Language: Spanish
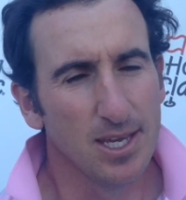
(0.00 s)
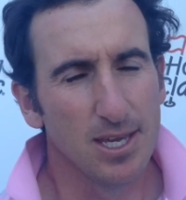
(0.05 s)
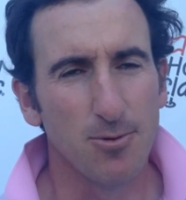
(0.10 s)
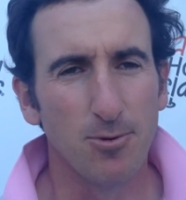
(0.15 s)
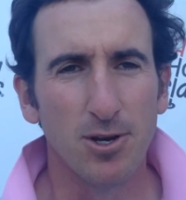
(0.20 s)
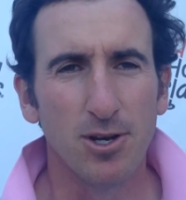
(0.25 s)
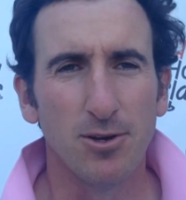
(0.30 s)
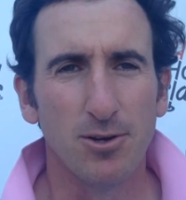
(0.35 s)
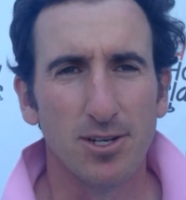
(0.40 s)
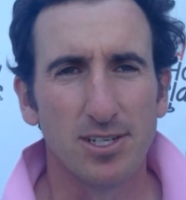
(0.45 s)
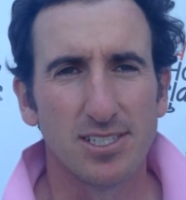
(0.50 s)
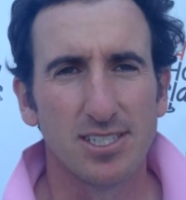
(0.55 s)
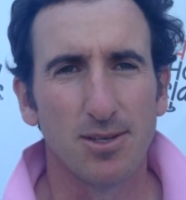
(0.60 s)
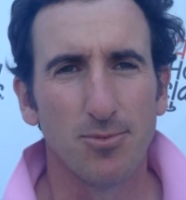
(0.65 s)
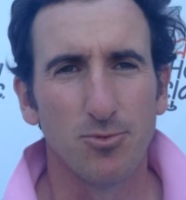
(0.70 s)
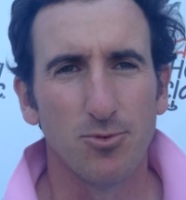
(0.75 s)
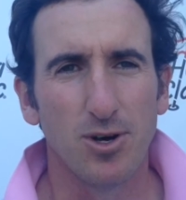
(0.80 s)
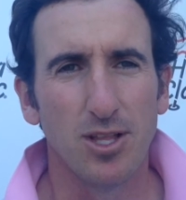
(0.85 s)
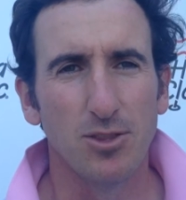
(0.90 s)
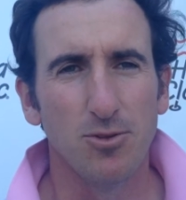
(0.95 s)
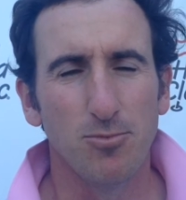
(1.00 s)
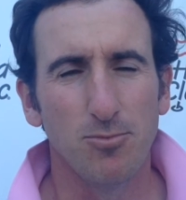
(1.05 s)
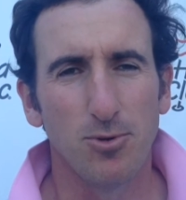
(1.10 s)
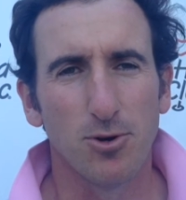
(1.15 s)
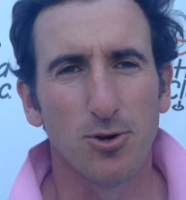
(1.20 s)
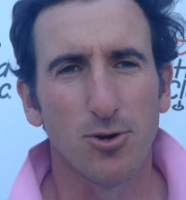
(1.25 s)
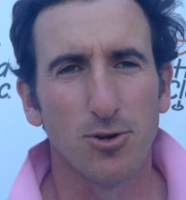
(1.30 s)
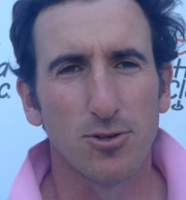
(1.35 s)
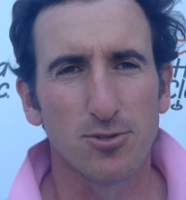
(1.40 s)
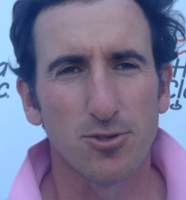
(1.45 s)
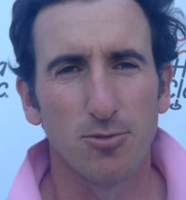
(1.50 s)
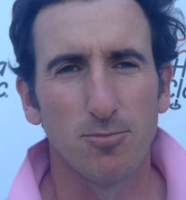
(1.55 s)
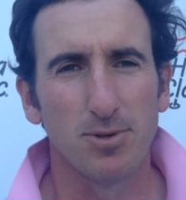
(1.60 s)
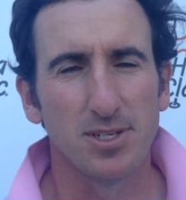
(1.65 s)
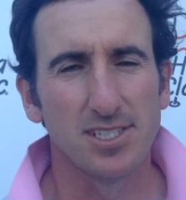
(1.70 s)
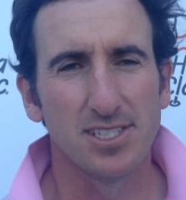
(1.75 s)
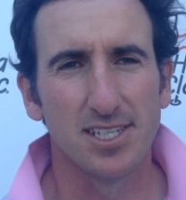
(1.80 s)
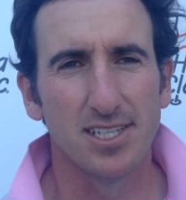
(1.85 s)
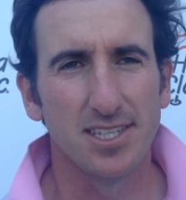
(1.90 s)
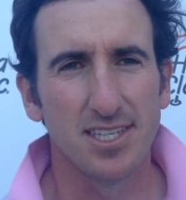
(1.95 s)
Y bueno, exceptuando un poco los
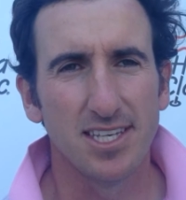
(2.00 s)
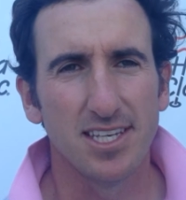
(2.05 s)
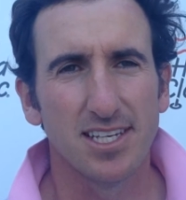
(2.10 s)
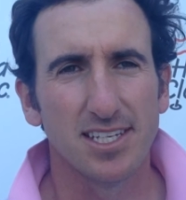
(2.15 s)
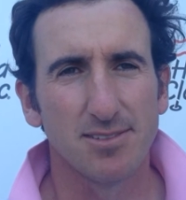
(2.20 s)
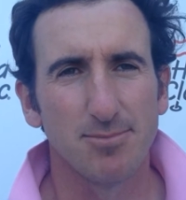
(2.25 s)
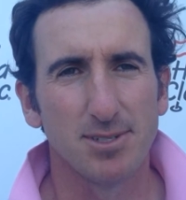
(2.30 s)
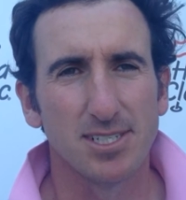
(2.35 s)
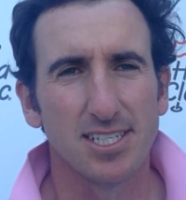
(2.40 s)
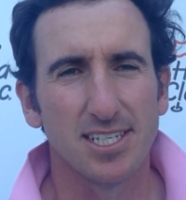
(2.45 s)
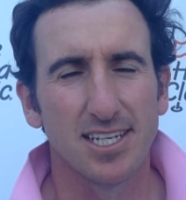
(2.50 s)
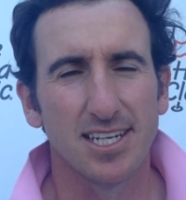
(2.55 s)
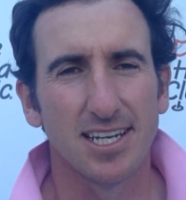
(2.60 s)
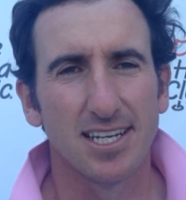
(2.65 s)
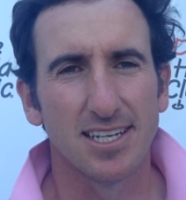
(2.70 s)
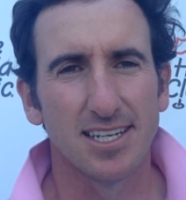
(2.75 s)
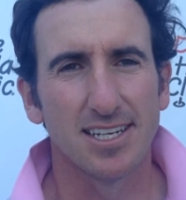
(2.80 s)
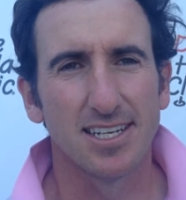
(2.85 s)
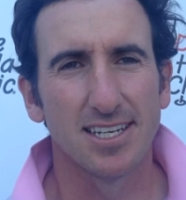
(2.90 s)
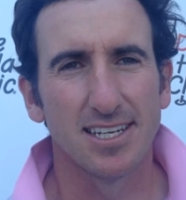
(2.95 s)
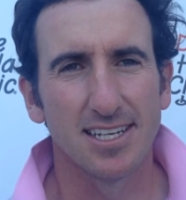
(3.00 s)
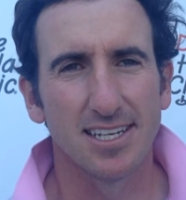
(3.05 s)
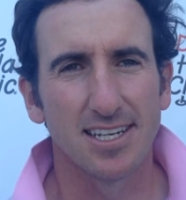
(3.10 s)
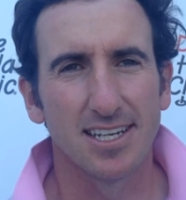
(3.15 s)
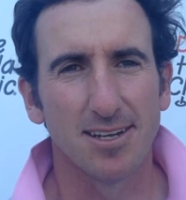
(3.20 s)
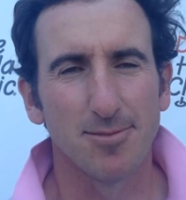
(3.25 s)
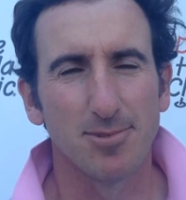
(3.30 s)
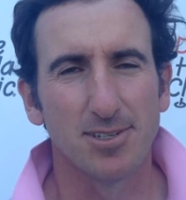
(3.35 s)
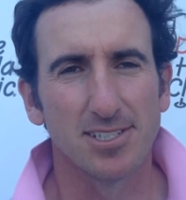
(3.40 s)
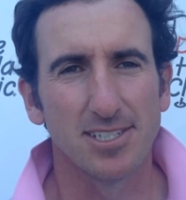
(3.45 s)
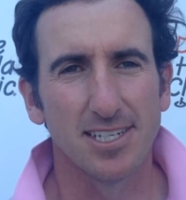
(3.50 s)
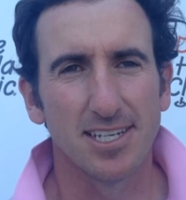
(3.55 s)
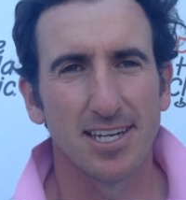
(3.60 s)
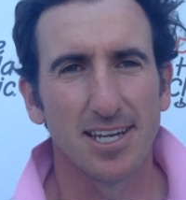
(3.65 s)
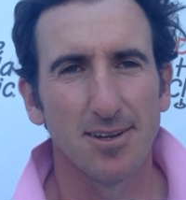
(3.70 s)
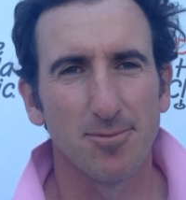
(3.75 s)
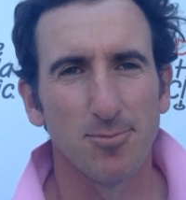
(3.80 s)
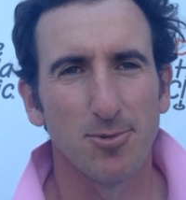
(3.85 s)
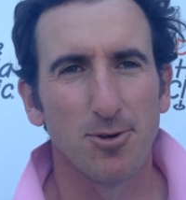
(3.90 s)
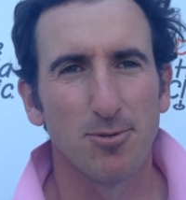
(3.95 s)
golpes del ti, que me siguen, que me
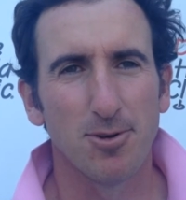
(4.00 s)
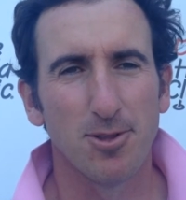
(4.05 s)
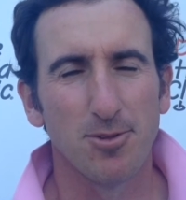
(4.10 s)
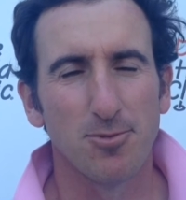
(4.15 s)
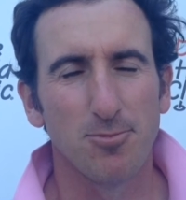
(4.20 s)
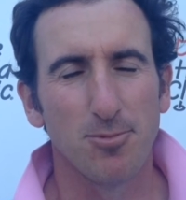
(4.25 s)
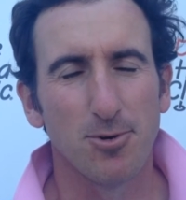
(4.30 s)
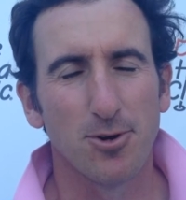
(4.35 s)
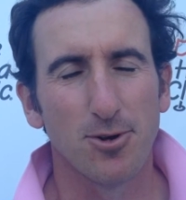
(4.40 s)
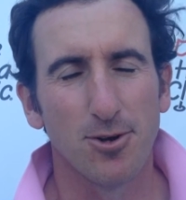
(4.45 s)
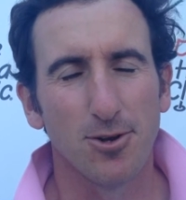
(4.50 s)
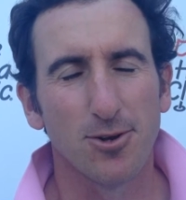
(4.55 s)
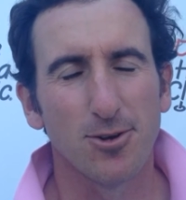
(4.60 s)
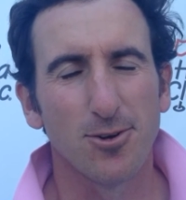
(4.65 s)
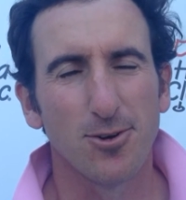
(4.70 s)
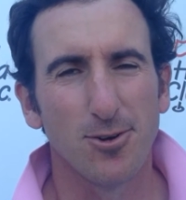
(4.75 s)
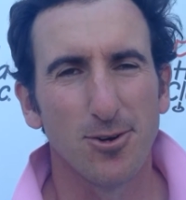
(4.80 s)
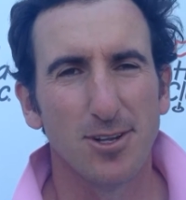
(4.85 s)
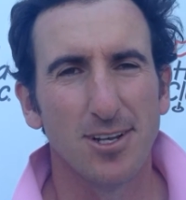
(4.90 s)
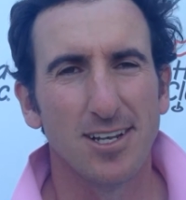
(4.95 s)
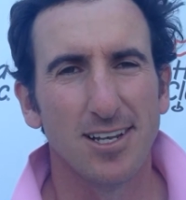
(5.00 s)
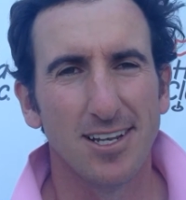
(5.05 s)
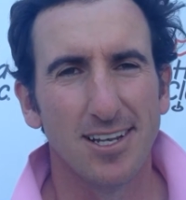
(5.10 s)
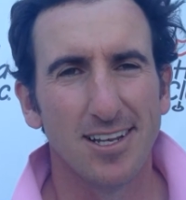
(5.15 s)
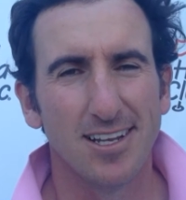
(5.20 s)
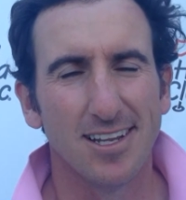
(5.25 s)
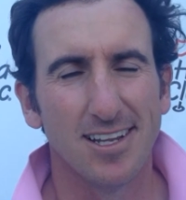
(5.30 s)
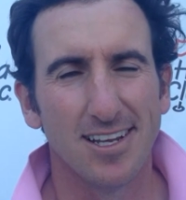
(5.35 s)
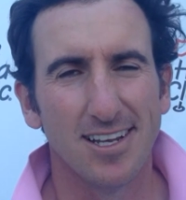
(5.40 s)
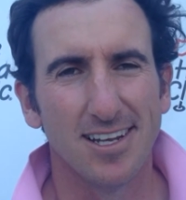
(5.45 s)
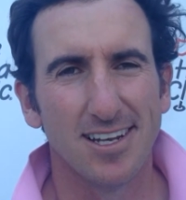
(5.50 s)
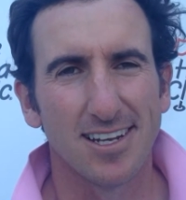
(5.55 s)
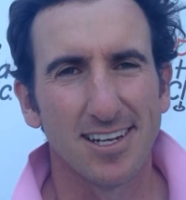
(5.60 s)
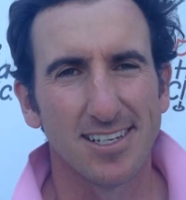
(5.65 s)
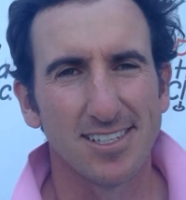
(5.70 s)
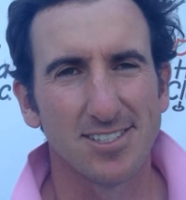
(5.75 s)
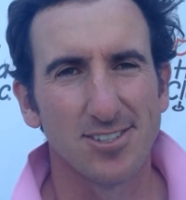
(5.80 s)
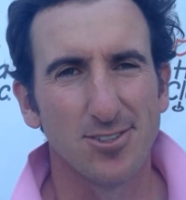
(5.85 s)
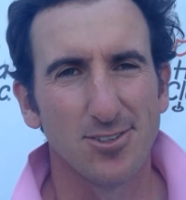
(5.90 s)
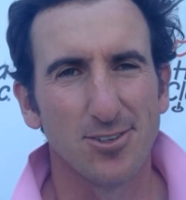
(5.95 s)
siguen volviendo un poco loco, el,
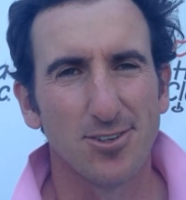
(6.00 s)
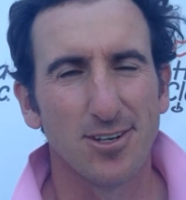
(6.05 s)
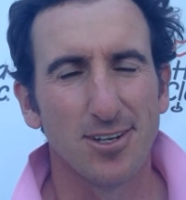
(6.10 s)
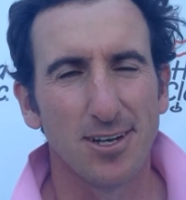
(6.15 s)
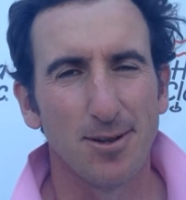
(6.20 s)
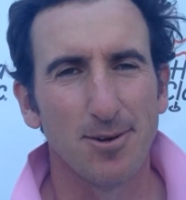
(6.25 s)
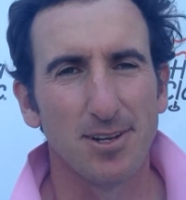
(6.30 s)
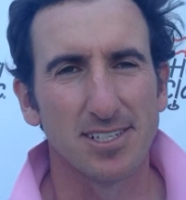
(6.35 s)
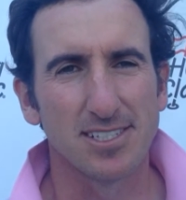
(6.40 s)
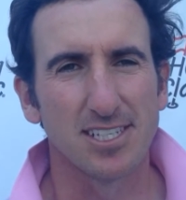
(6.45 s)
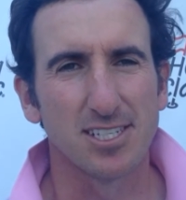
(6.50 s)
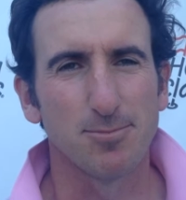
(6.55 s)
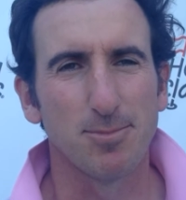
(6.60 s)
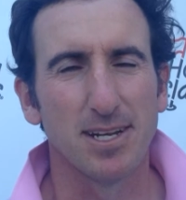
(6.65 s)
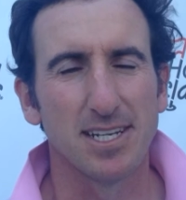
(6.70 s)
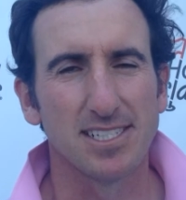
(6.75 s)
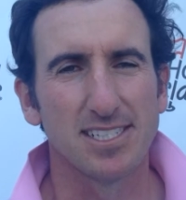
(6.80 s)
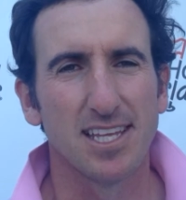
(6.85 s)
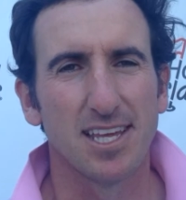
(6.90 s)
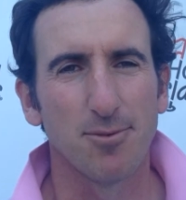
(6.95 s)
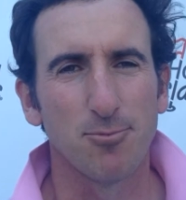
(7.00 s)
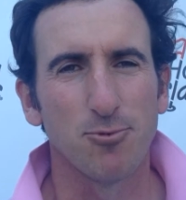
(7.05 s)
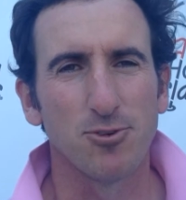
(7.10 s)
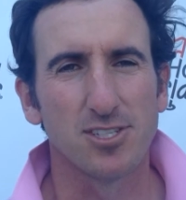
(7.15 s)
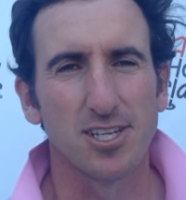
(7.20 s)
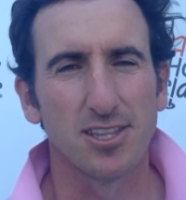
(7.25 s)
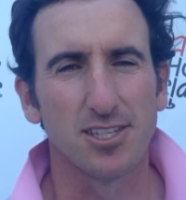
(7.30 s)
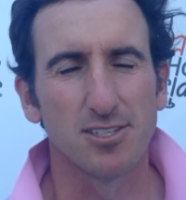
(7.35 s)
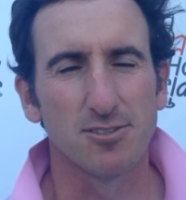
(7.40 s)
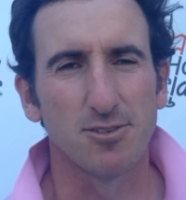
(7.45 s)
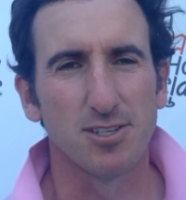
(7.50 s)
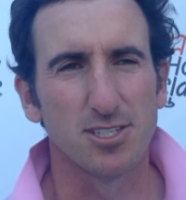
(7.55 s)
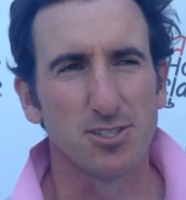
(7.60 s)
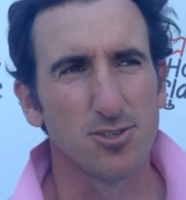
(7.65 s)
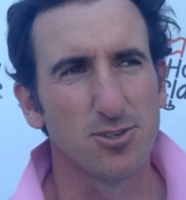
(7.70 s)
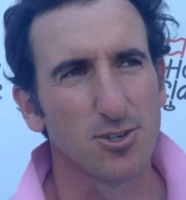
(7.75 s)
resto la verdad es que es para estar muy satisfecho.